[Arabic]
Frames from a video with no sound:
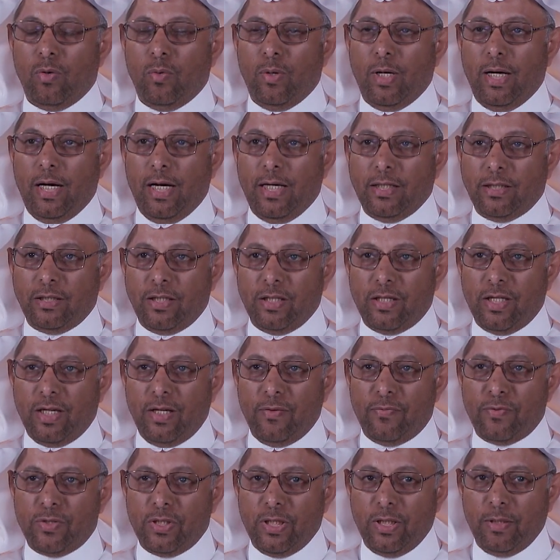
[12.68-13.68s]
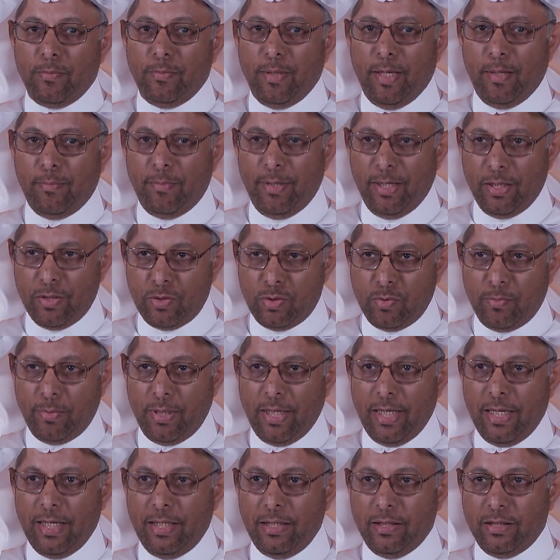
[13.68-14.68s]
وأحدث نفسي مع بعض
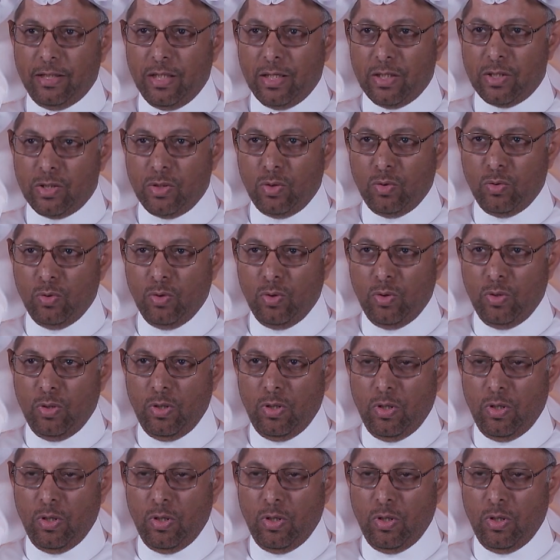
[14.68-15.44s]
زملائي اللي درسوا